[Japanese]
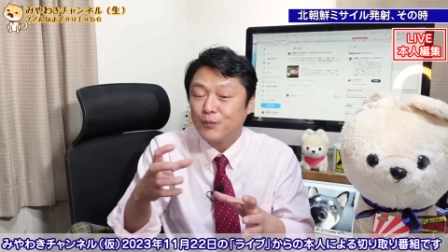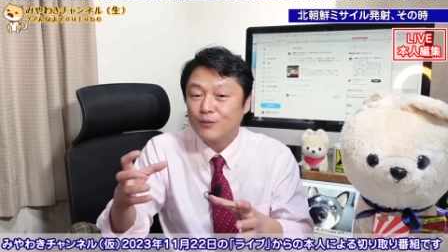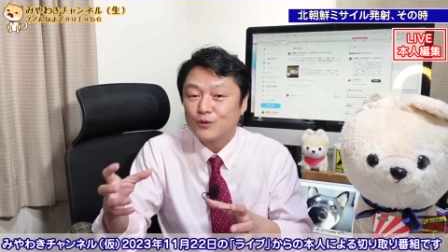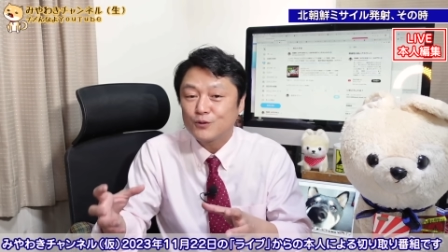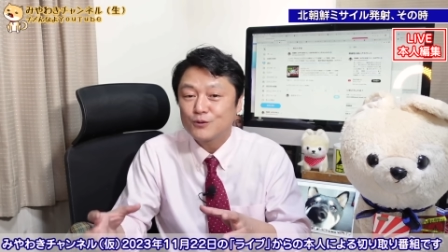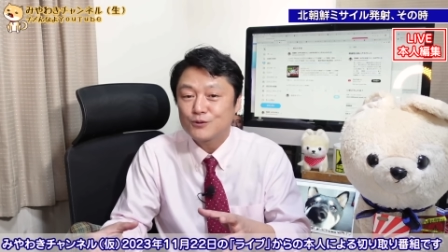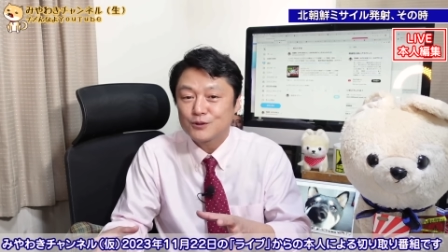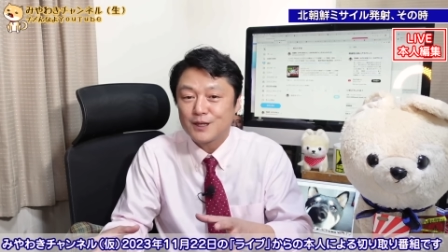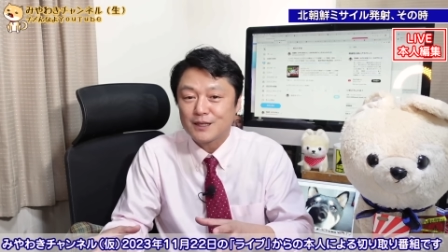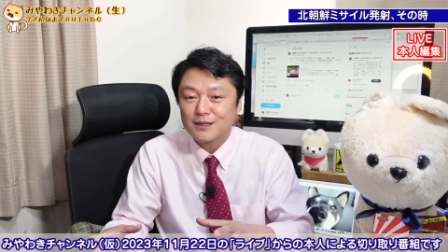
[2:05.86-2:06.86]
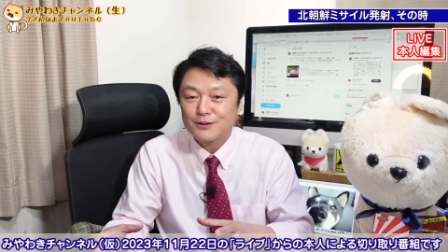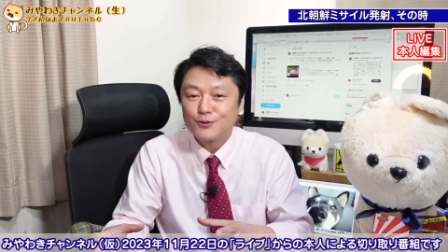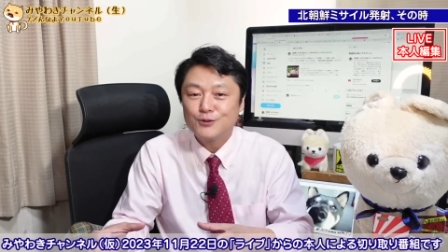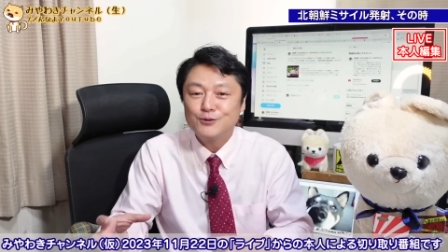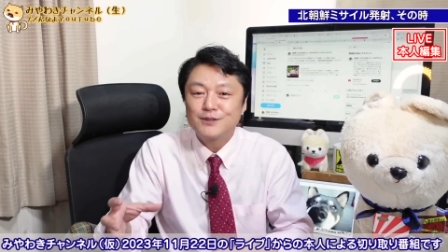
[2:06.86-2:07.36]
本もどうするかと
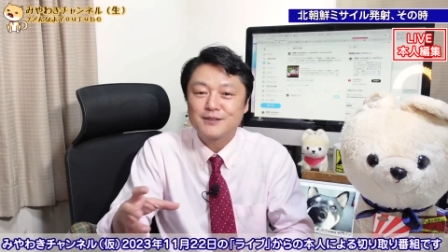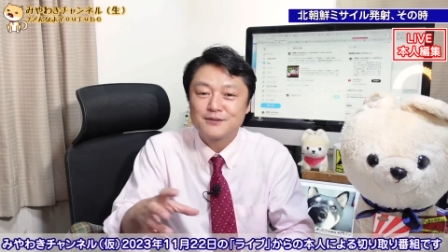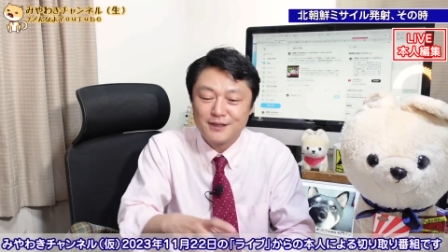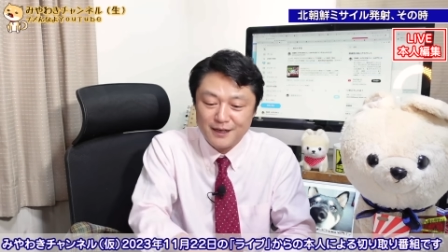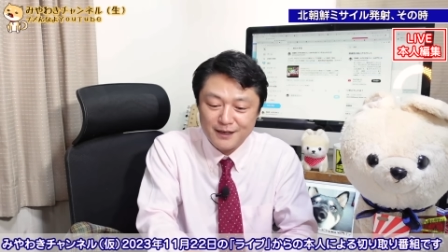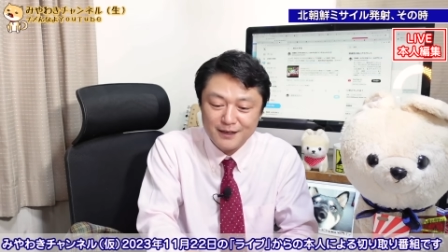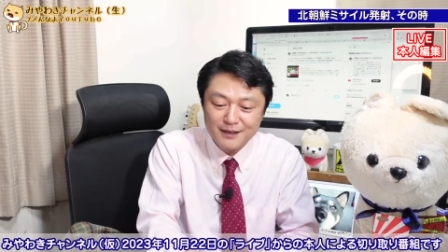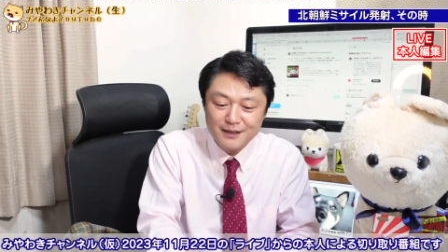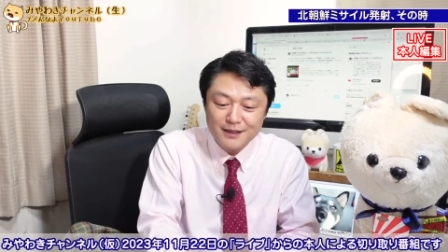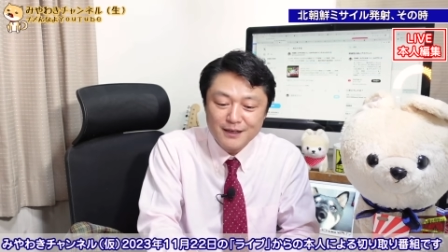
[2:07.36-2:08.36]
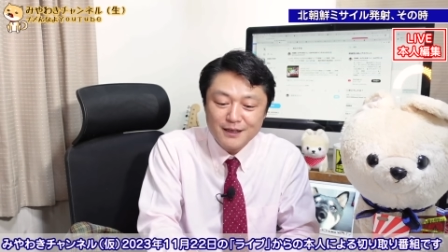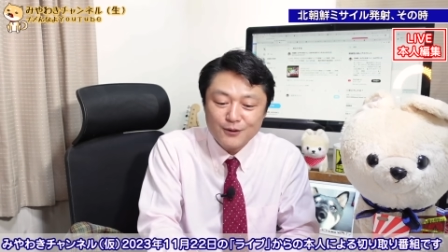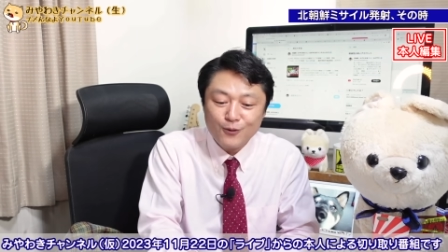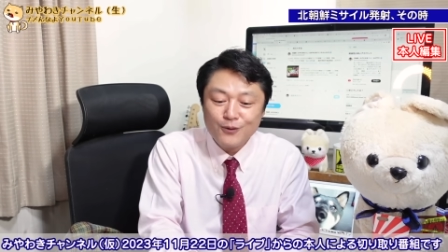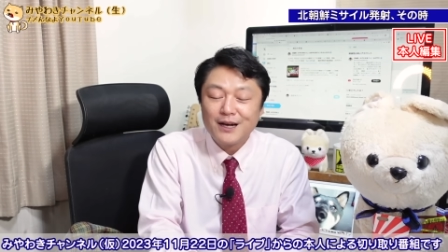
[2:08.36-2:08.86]
いうんですが、
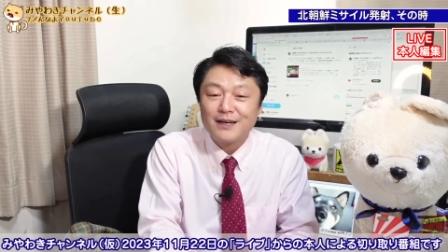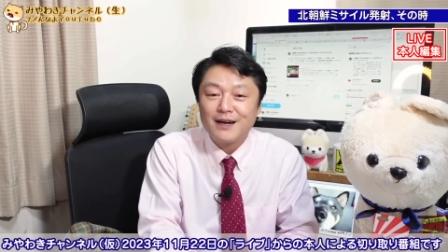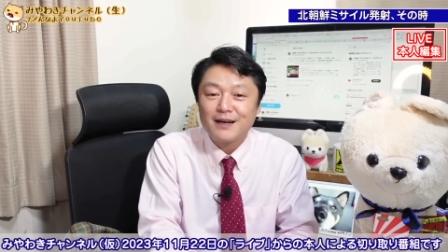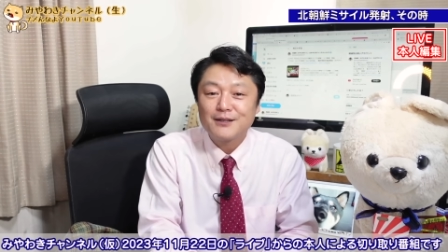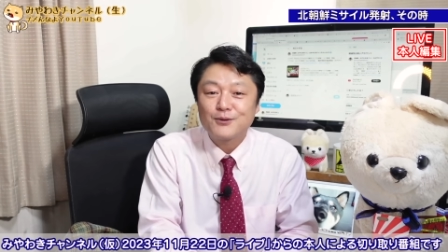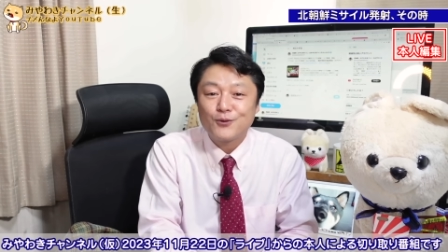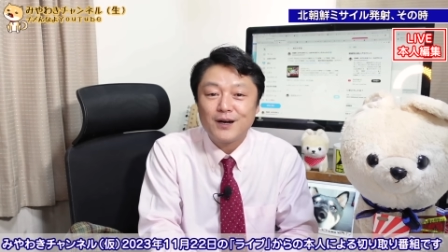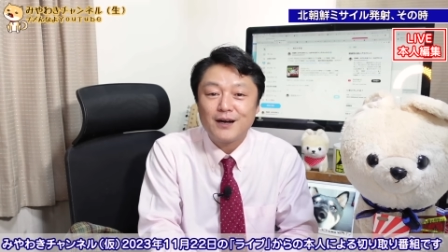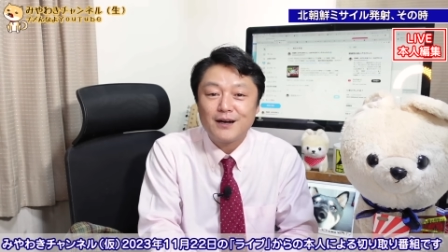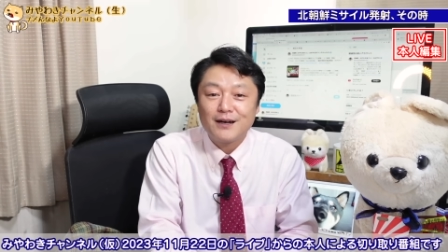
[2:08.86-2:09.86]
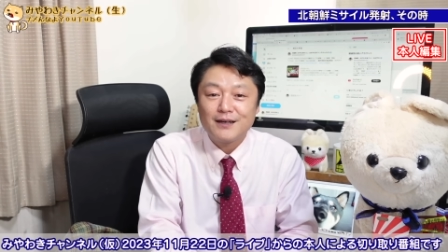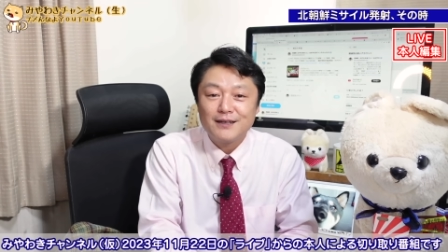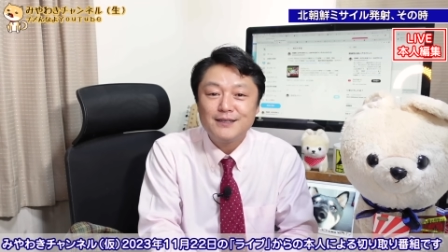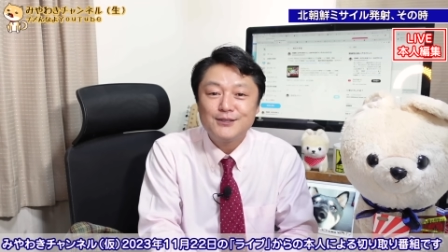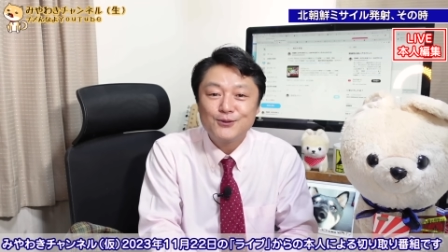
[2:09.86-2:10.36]
今回挙げたのは、
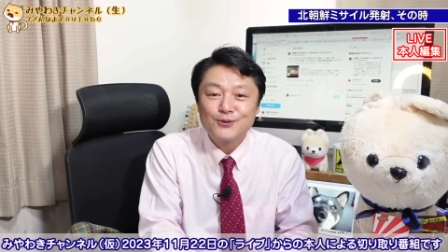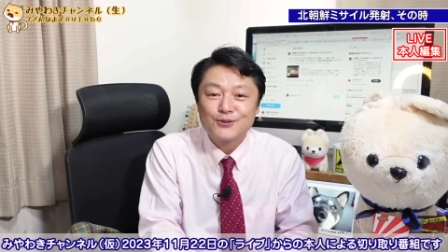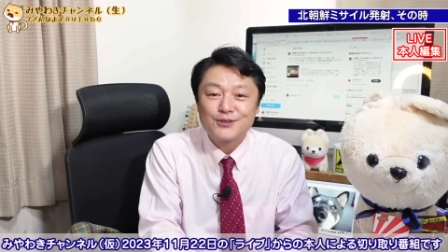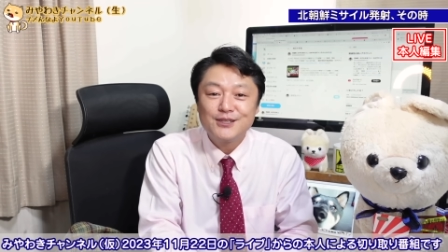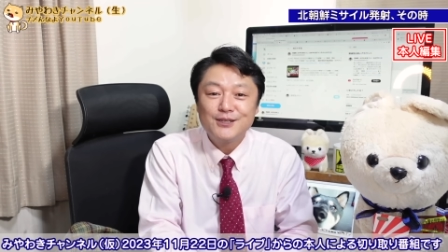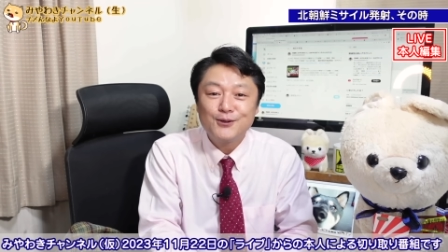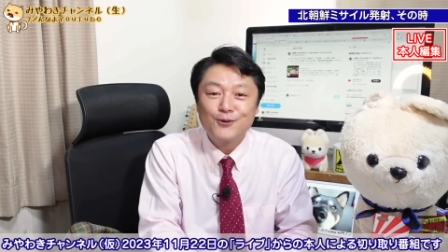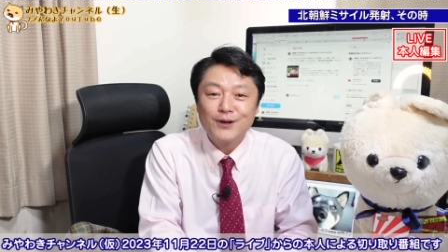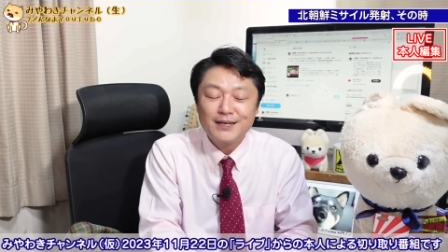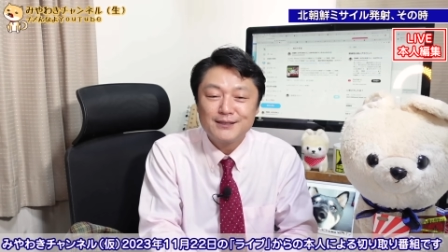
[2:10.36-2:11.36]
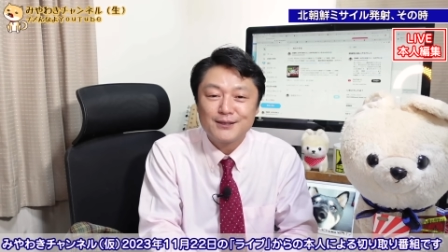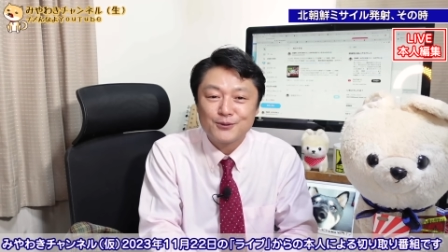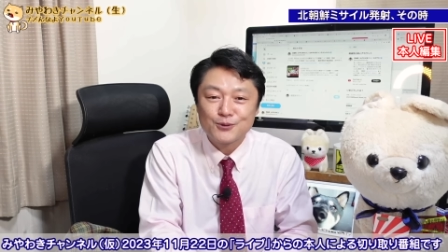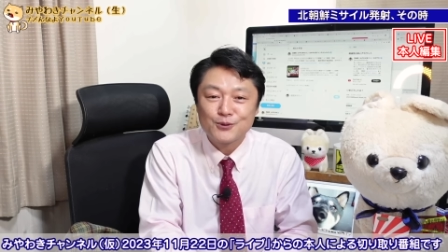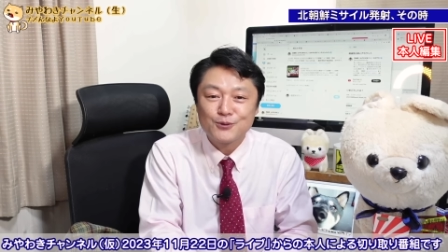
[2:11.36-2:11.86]
一応人工衛星
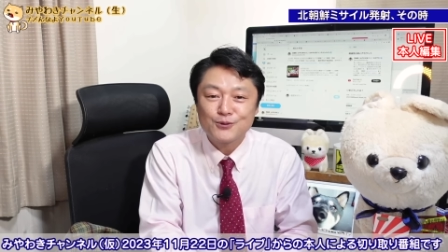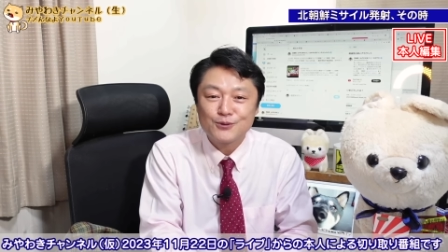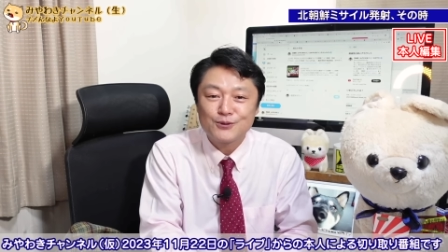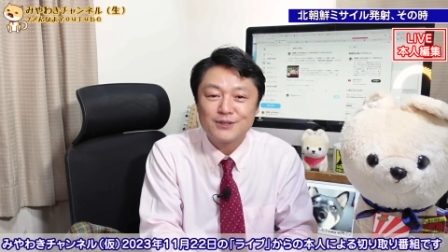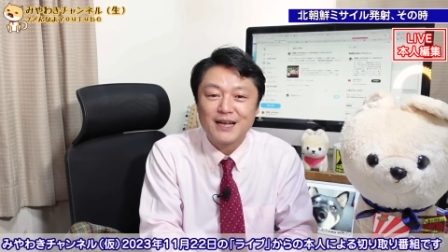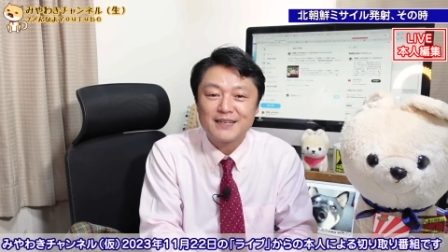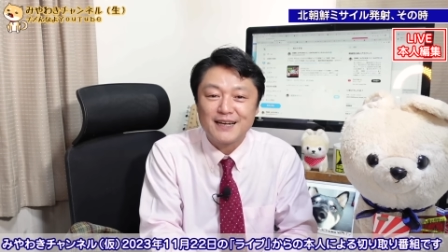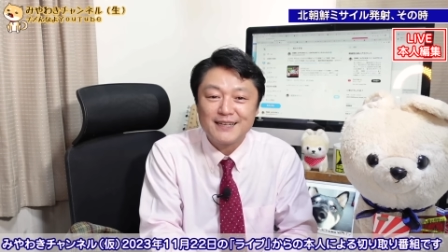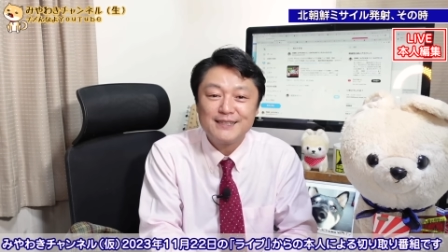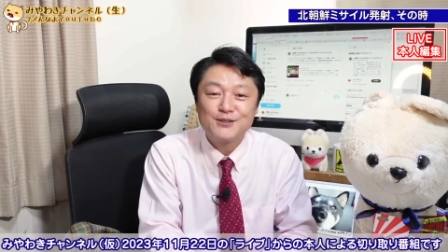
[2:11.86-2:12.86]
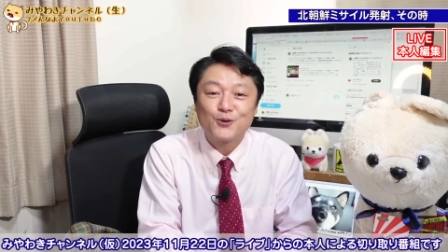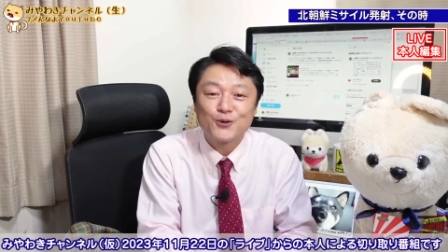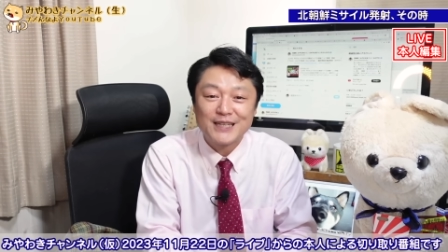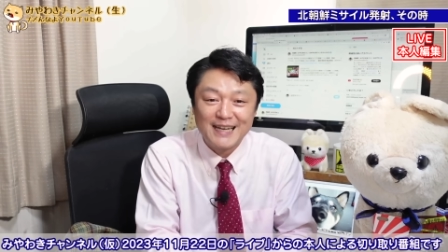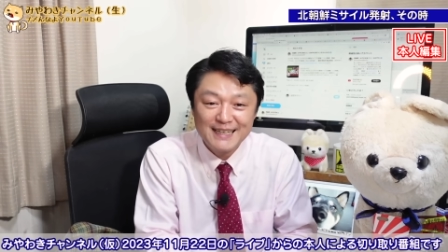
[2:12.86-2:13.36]
と称する何か飛
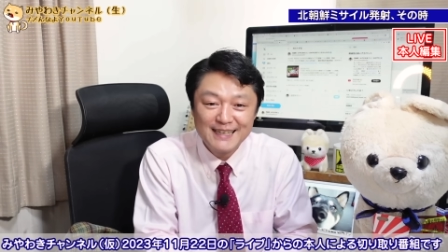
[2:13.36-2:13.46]
翔体